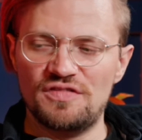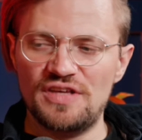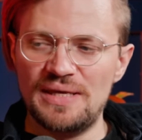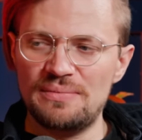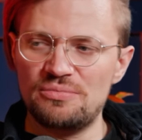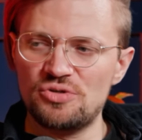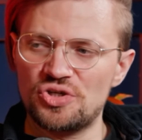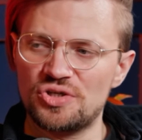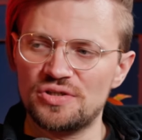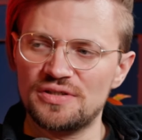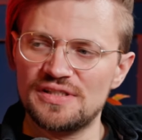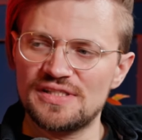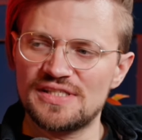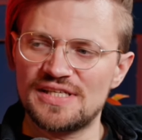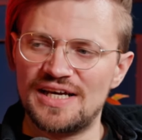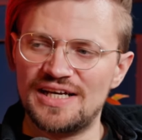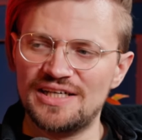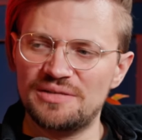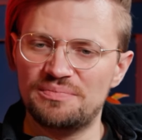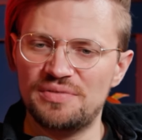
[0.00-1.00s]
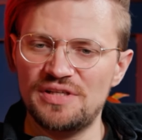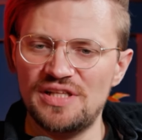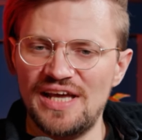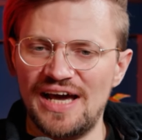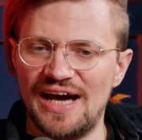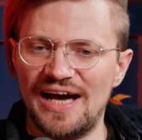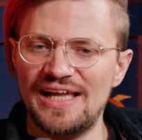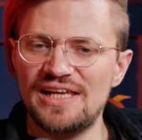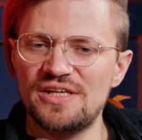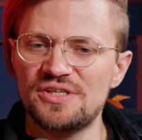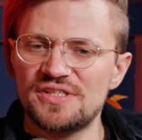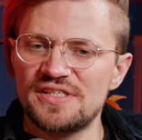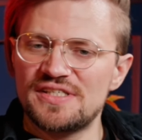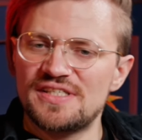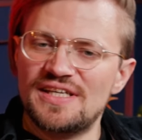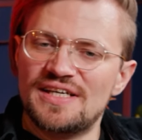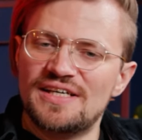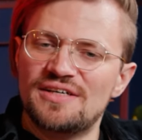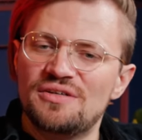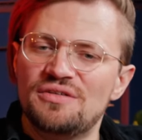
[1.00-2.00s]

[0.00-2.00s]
Wie eben schon gesagt, Billie Eilish ist ja